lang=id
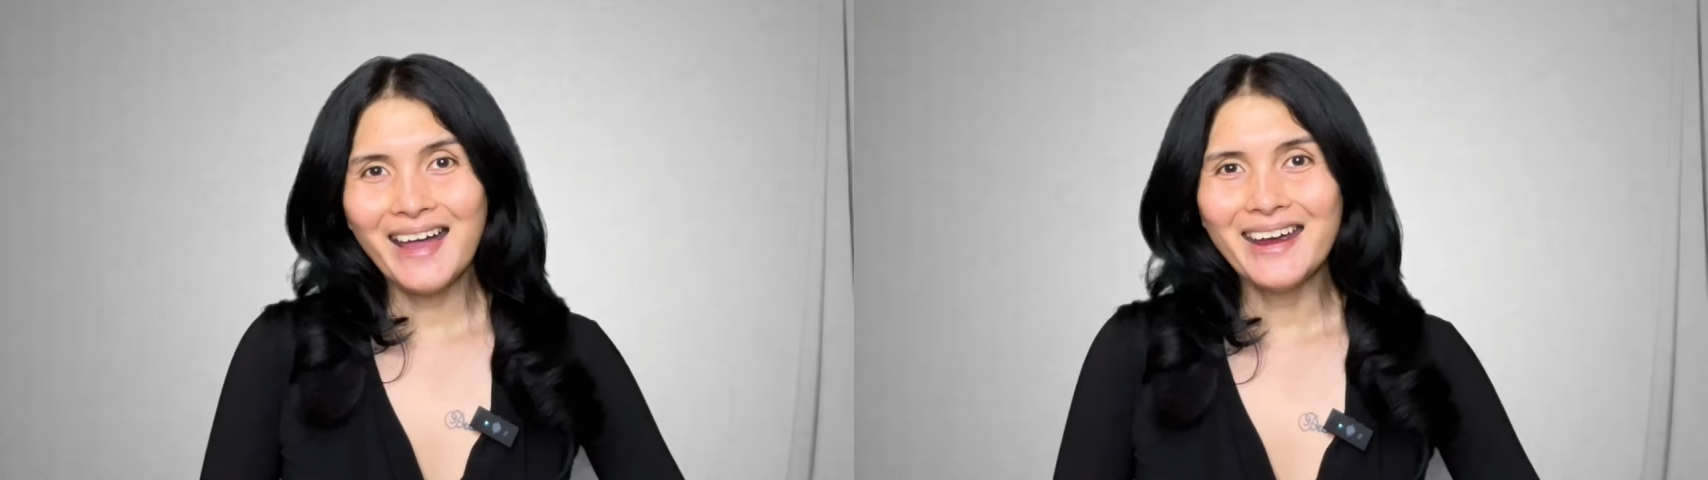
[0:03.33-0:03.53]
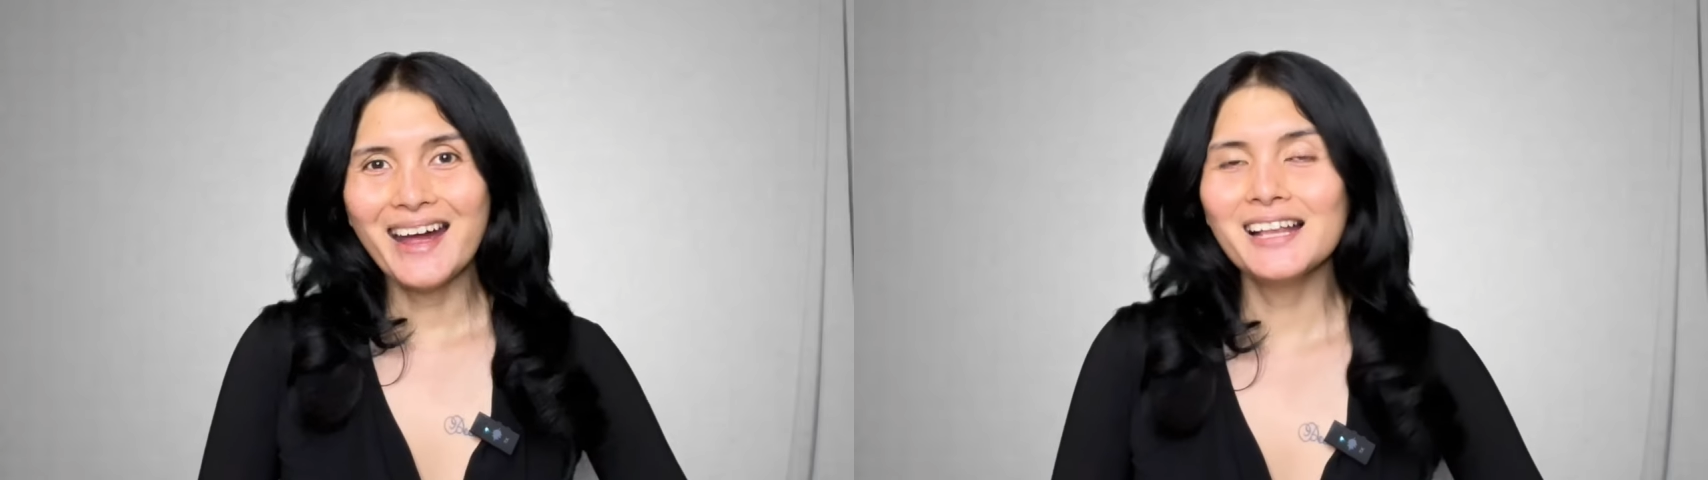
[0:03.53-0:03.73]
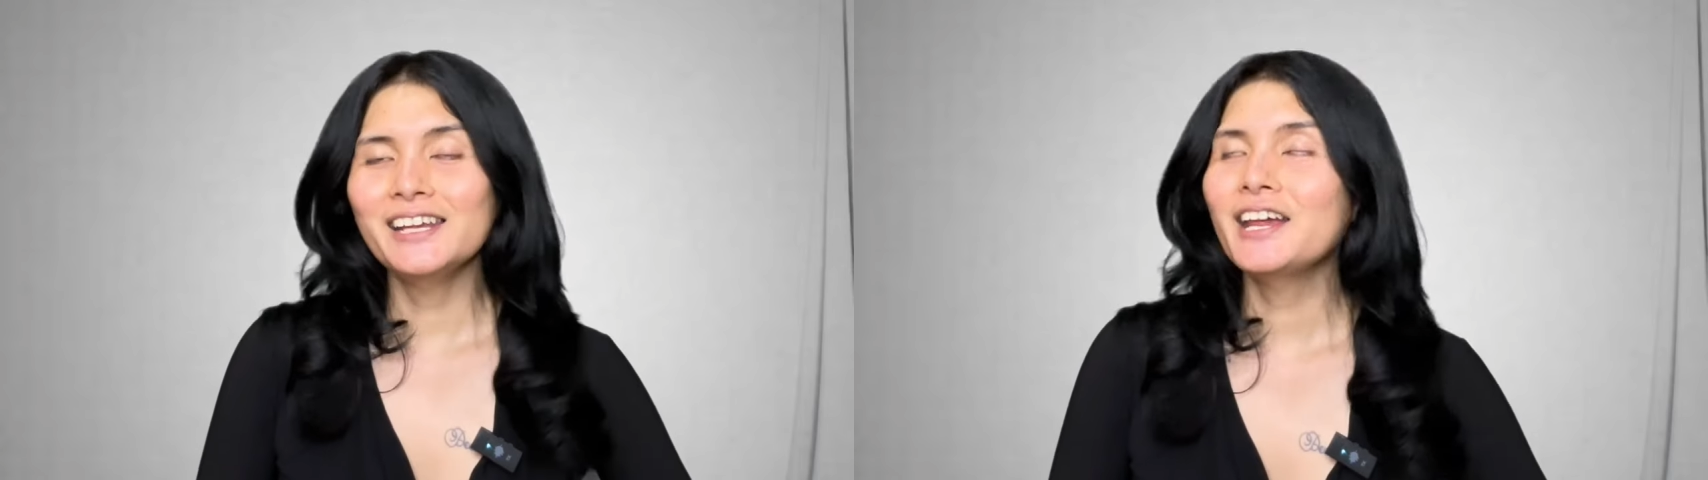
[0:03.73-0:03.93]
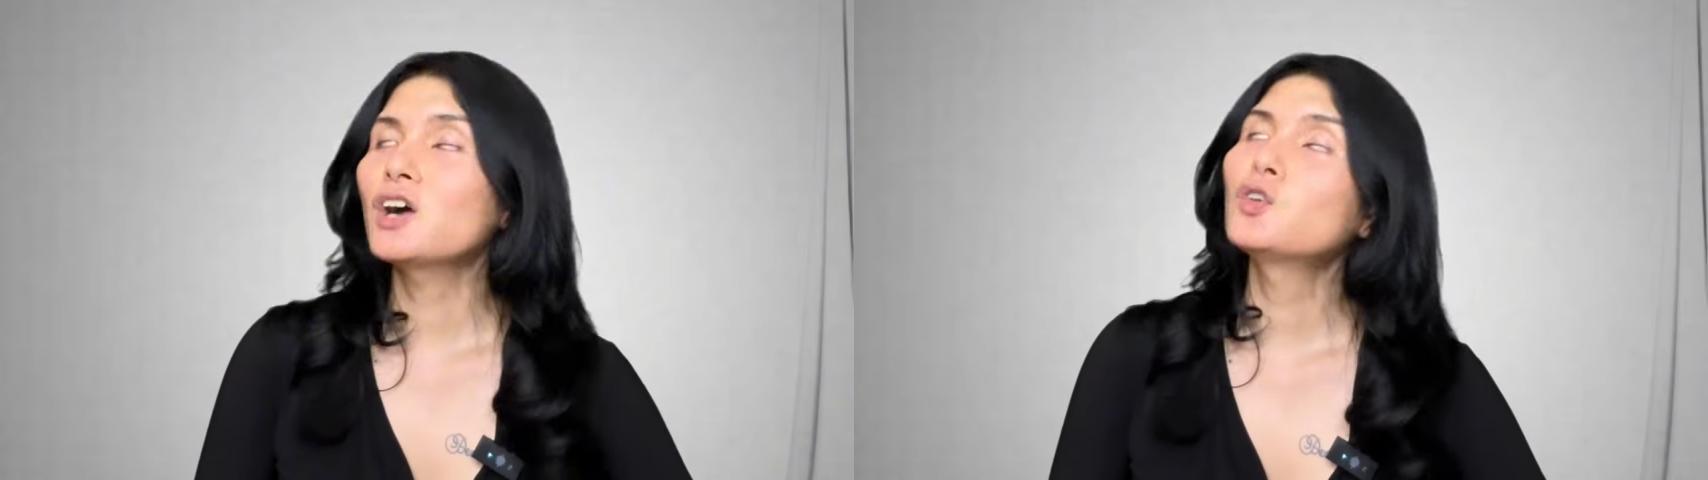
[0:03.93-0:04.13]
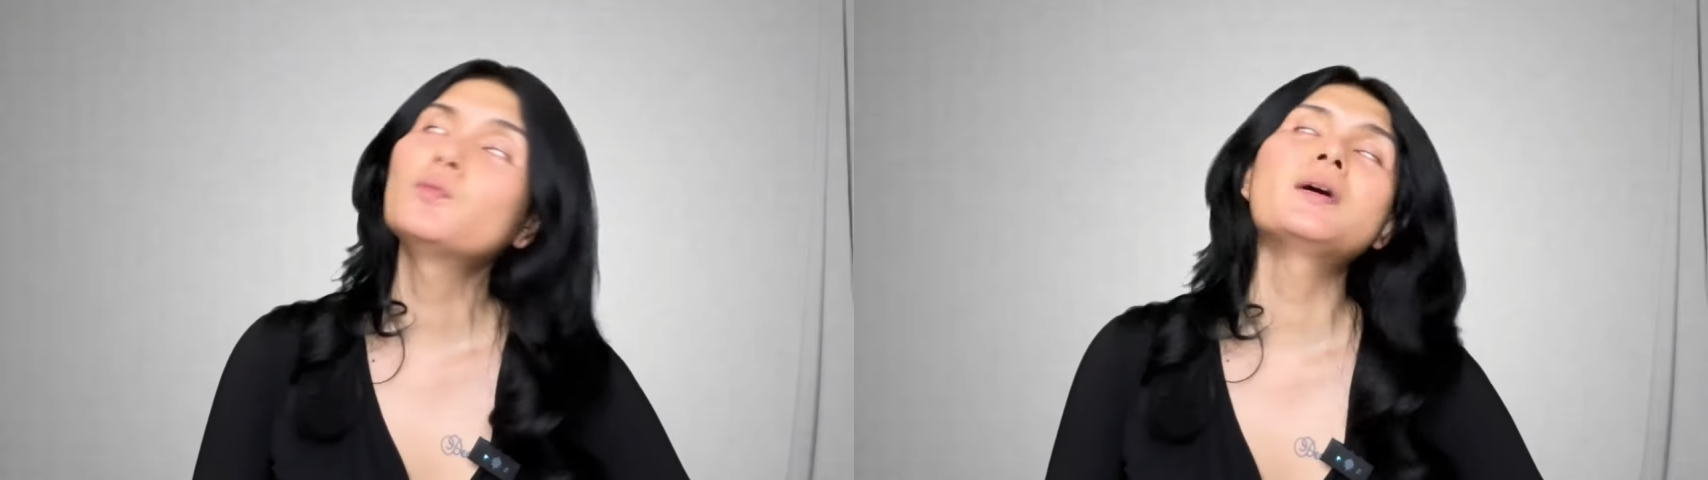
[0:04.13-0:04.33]
ah ya hari ini
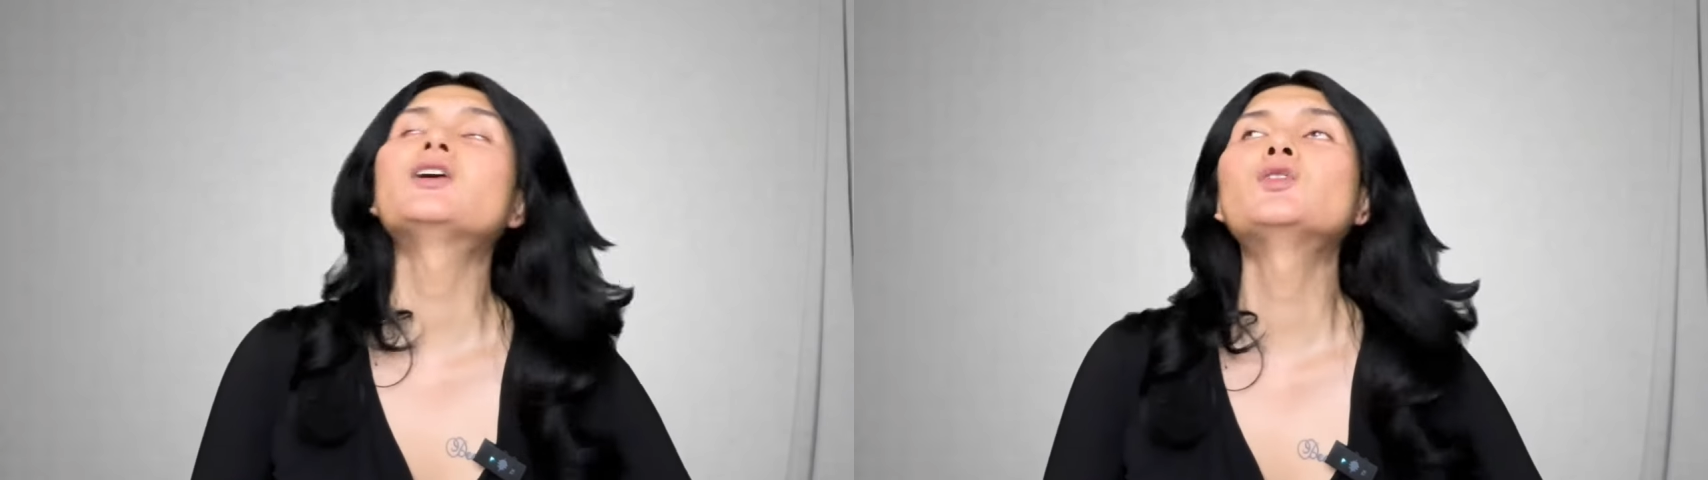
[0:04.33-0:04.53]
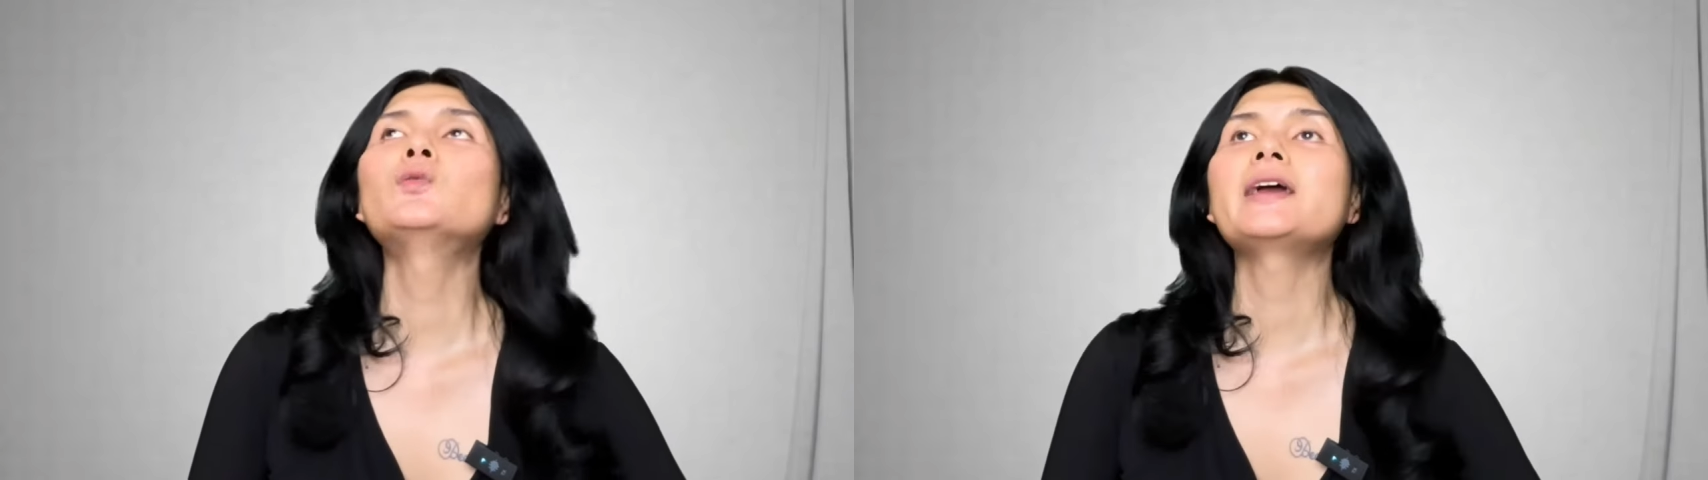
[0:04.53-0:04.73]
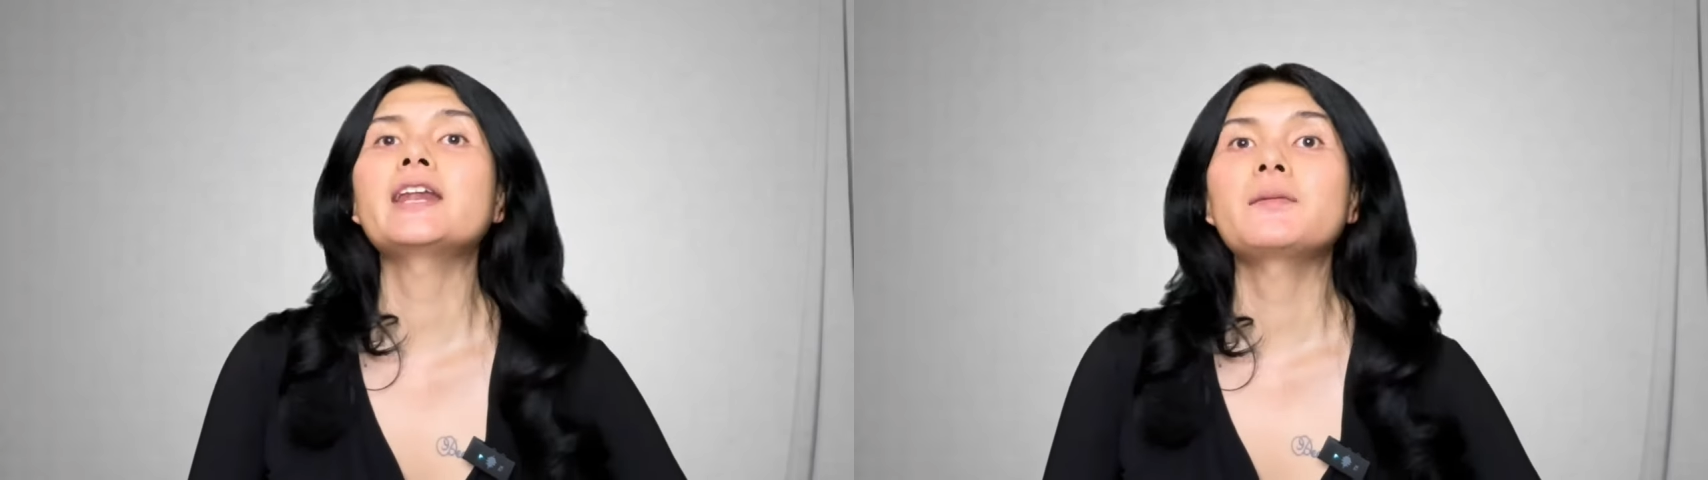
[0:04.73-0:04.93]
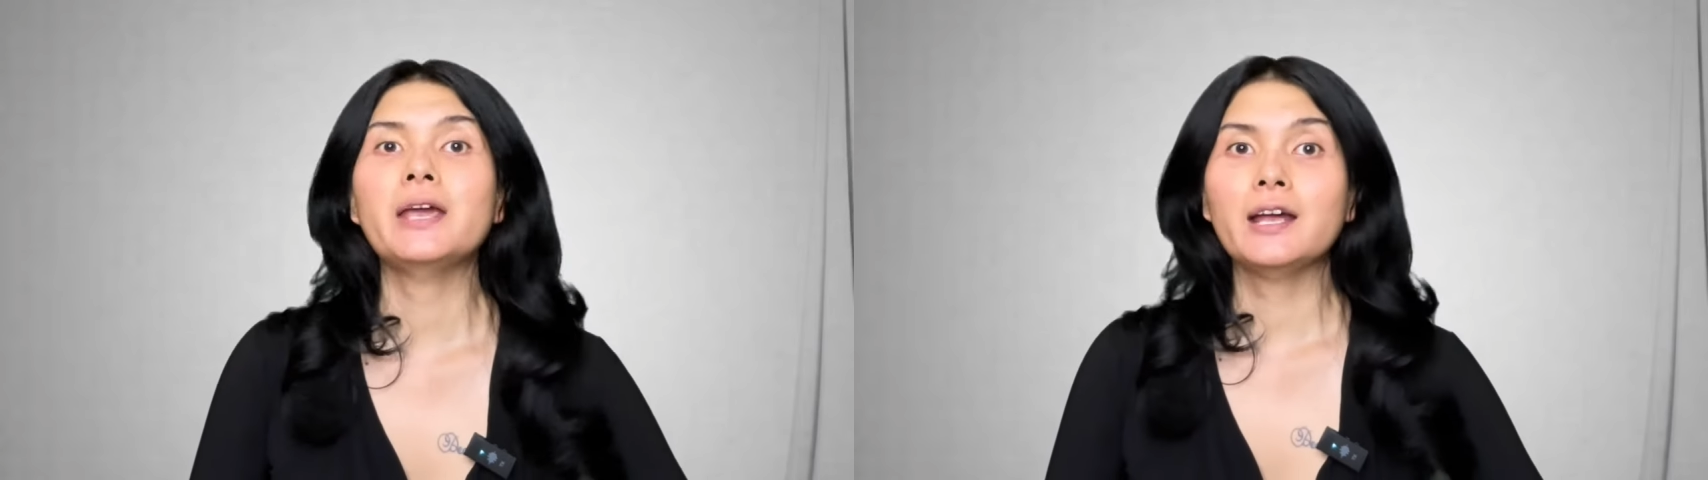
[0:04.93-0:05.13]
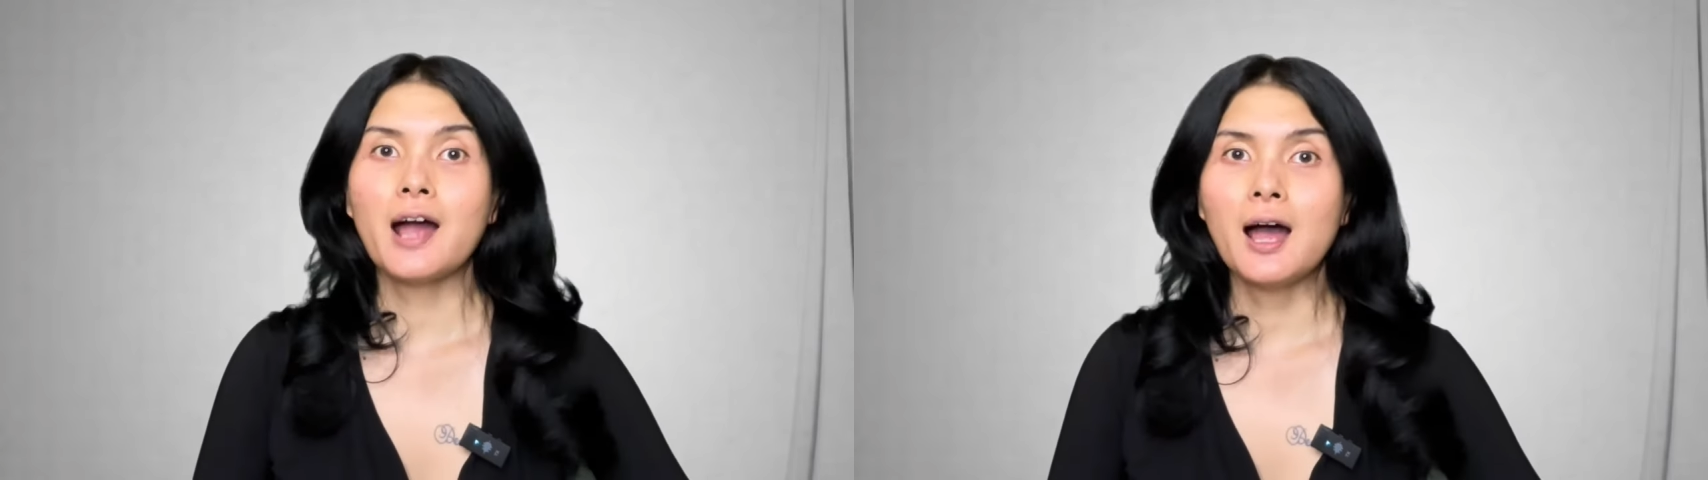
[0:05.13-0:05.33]
aku mau mainan
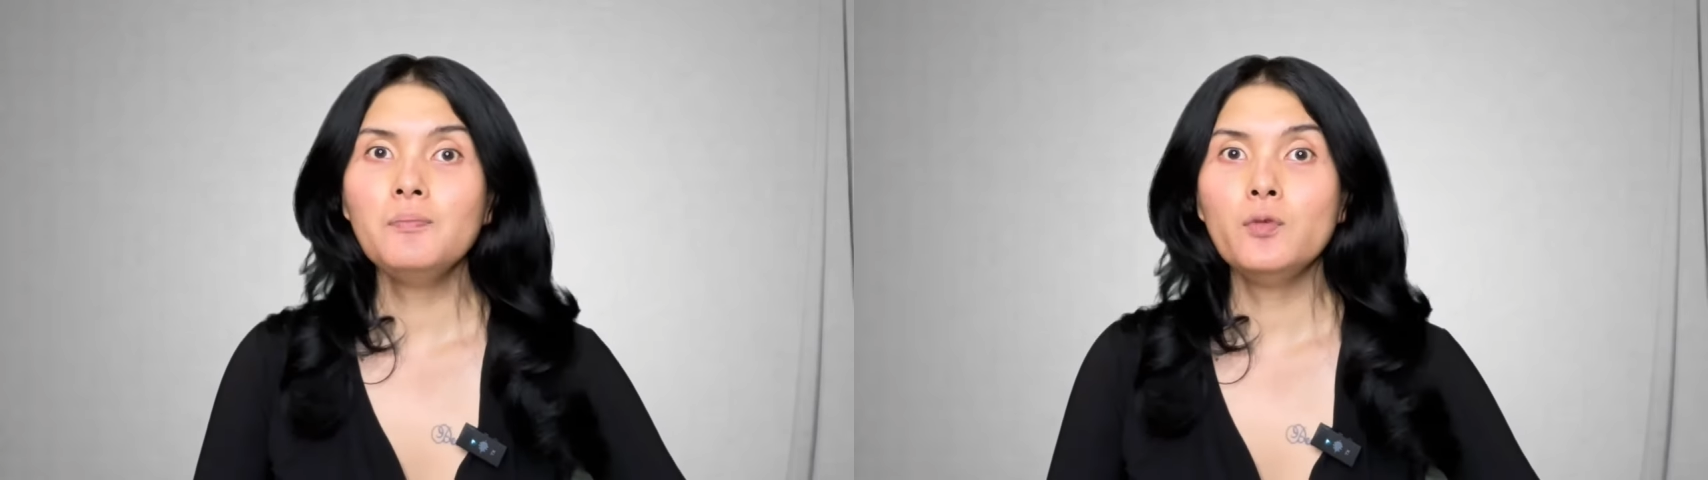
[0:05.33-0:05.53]
makeup,